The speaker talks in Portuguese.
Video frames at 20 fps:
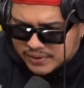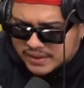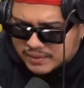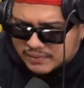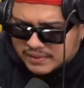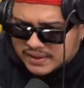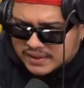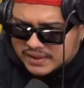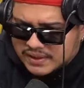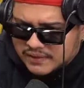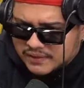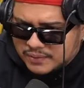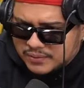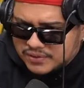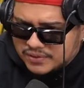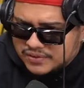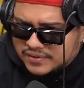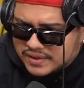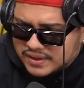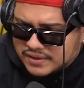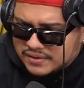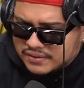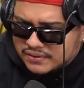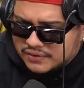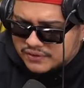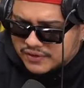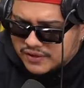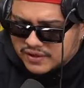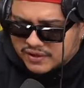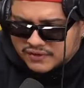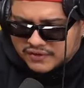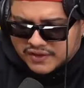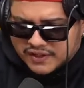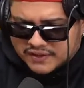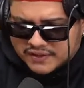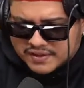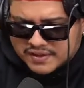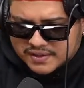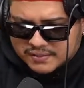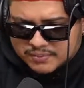o que me deixava muito triste com o funk, eu
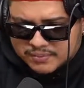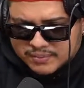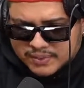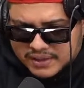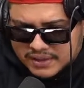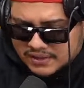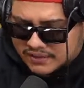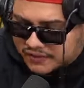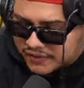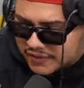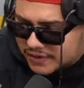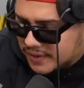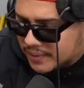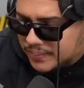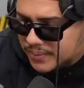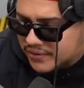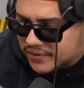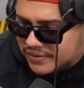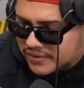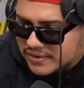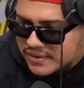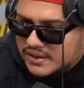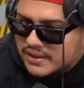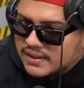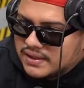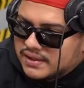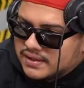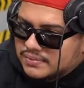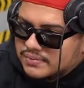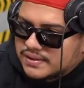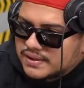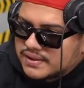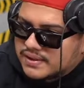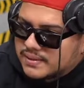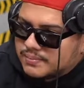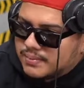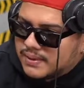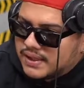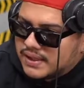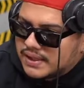falava assim, mano, falta profissionalismo
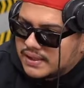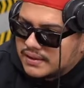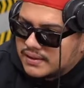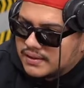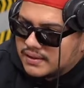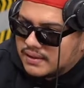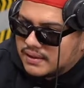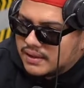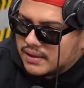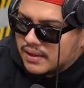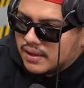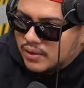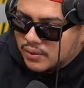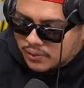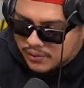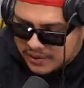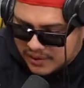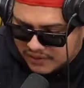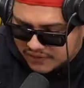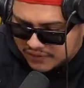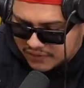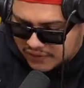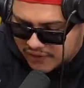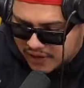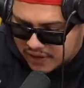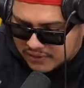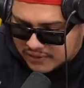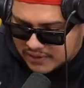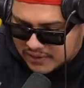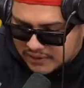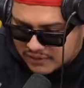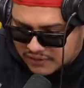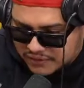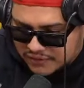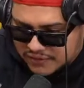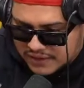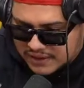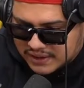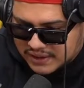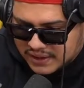nessa parada. Falta. o que falta no
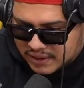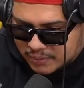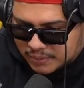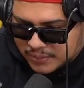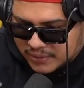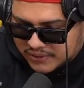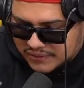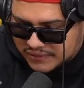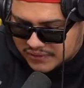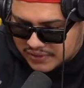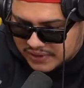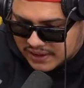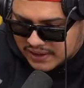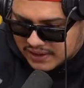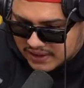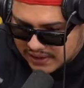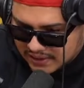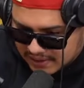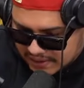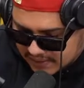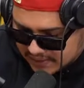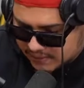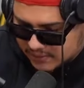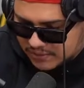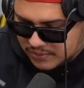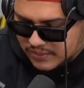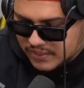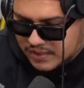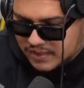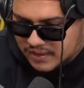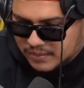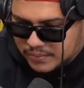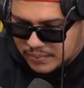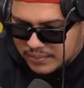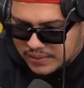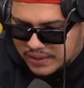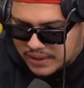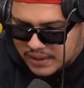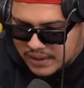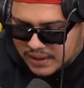funk é o profissionalismo, mano.
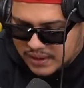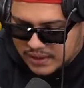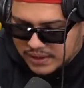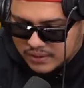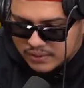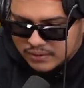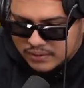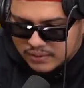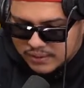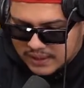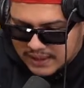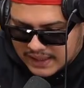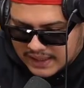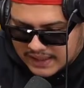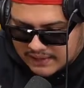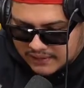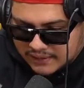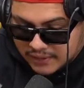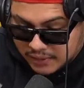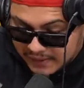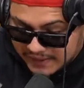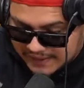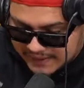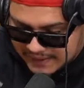Porque eu olhava, eu